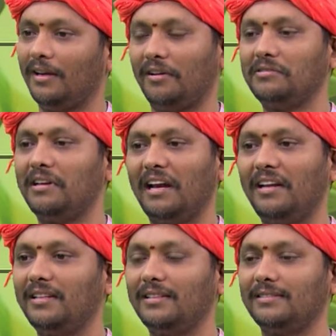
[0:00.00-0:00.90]
ఈ రోజుల్లో
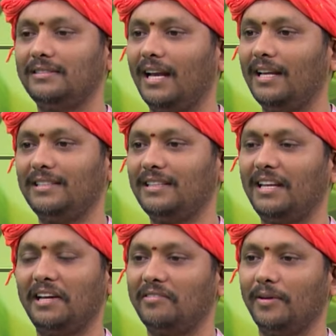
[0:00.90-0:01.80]
అన్ని చాలా
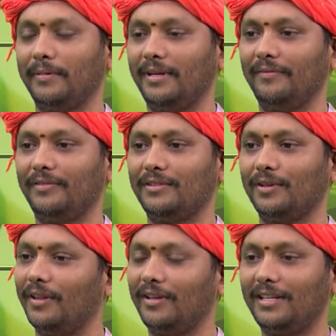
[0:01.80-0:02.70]
చెత్తలు ఎక్కువైపోయినాయి సో
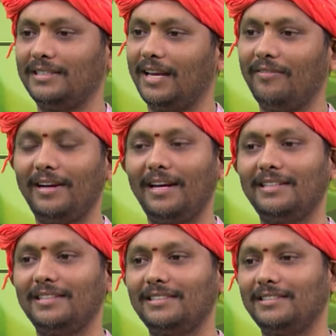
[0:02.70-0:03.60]
hmm. అందుకని సెల్ఫ్
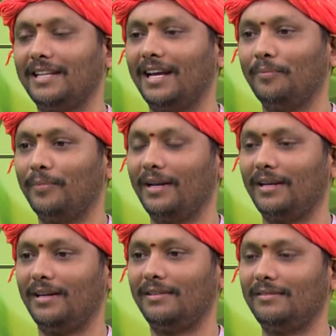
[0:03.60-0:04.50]
రియలైజేషన్ చాలా
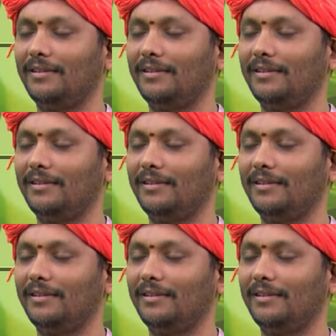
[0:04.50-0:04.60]
ఇంపార్టెంట్